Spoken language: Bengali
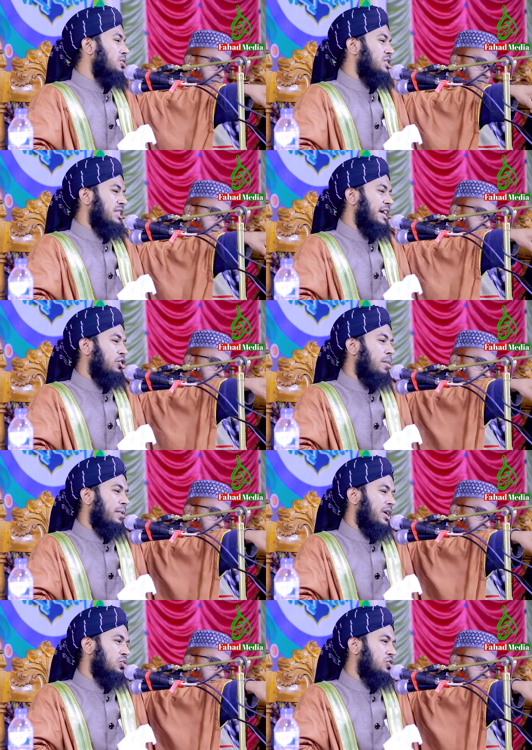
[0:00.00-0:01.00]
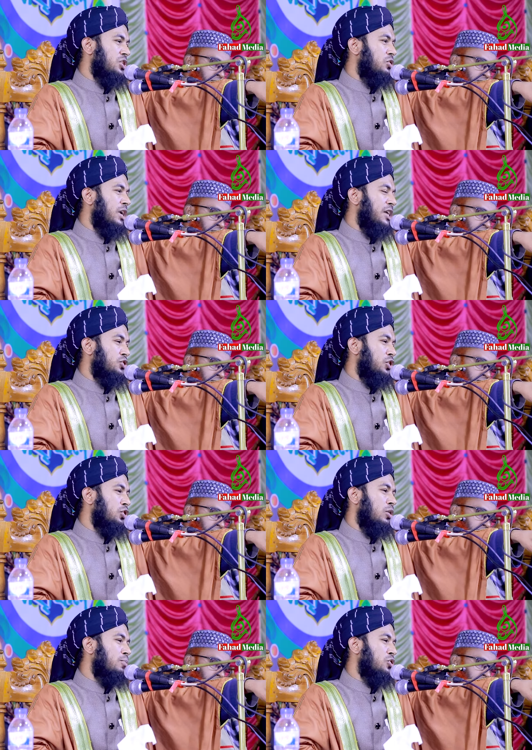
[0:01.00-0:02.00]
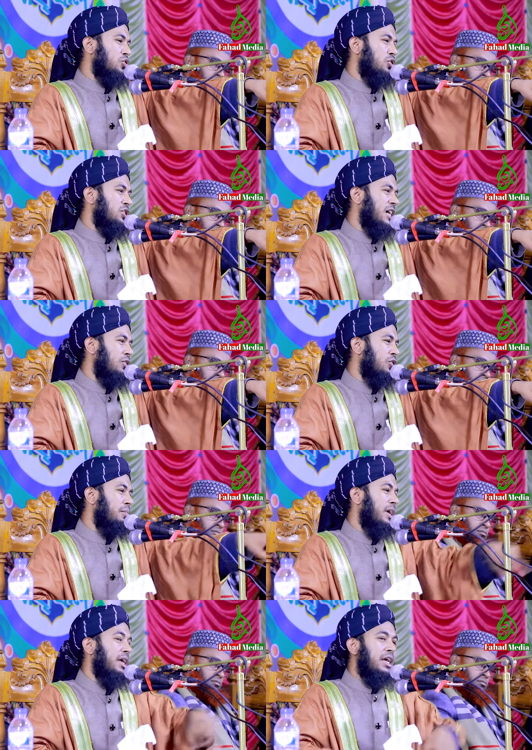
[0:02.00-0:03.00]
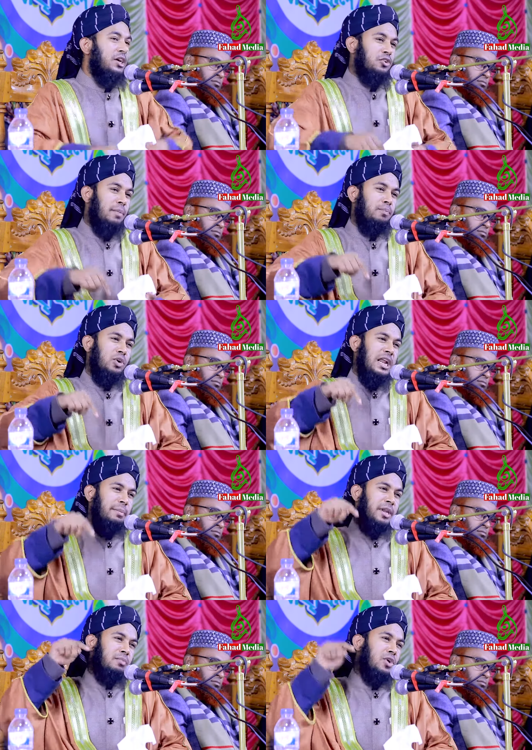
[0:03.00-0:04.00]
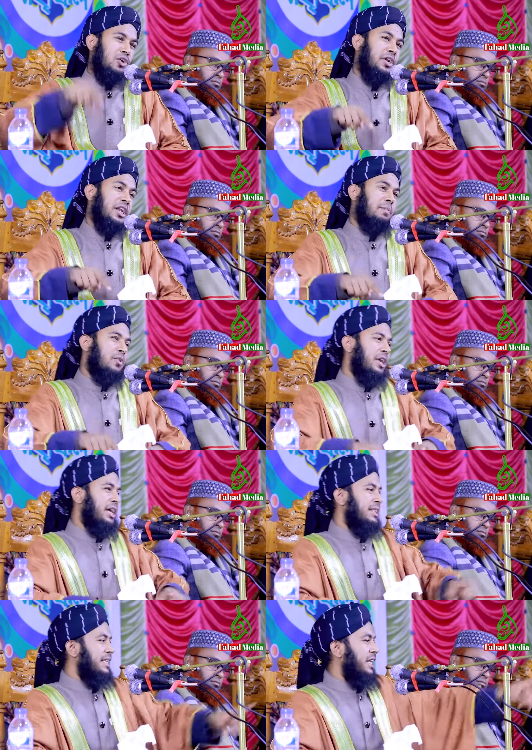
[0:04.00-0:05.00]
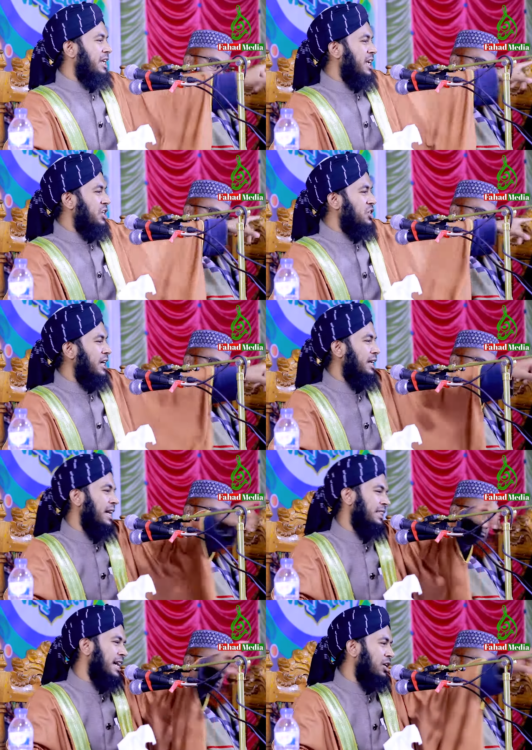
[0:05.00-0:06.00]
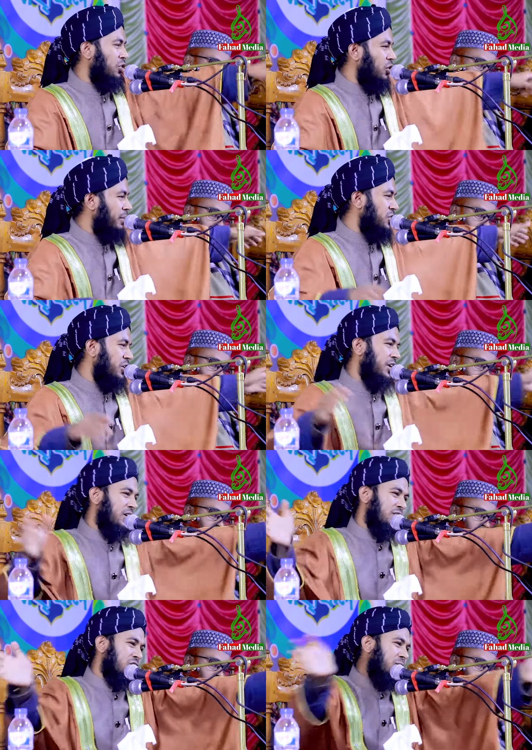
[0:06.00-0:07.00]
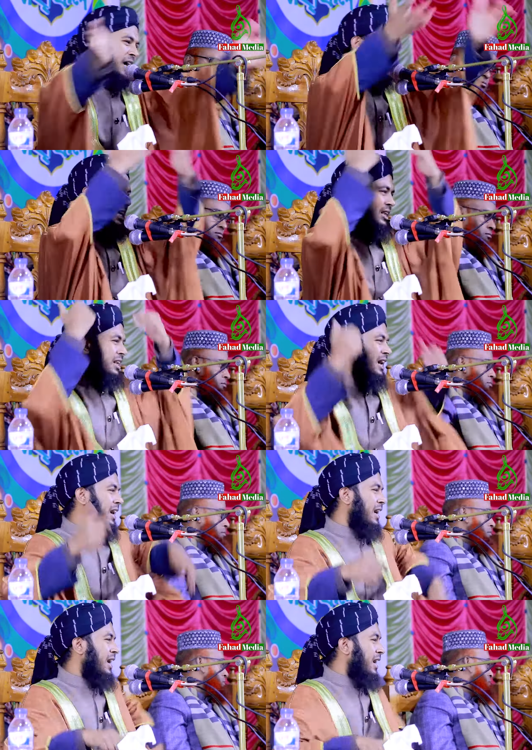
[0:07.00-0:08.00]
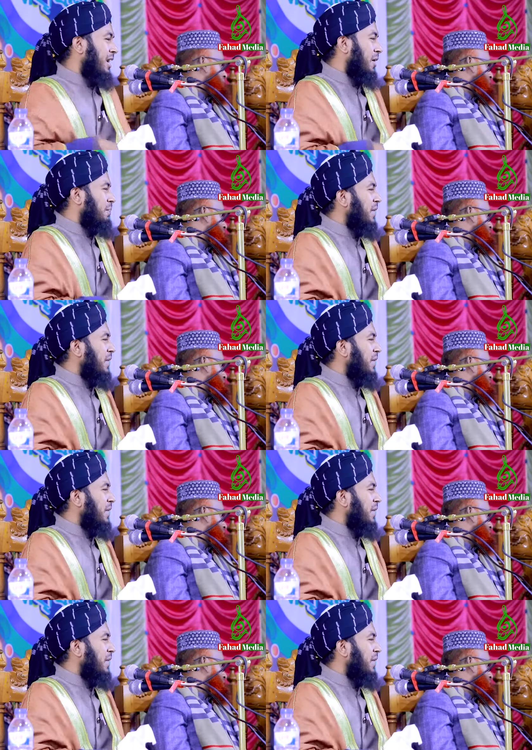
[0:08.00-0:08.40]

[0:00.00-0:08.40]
অবস্থায় রবকে খুশি করার জন্য প্রশংসা করবে রব্বুল আলমিন মরণের পরে তাদেরকে জান্নাত দান করবে জোরে কনসুবাহান আল্লাহ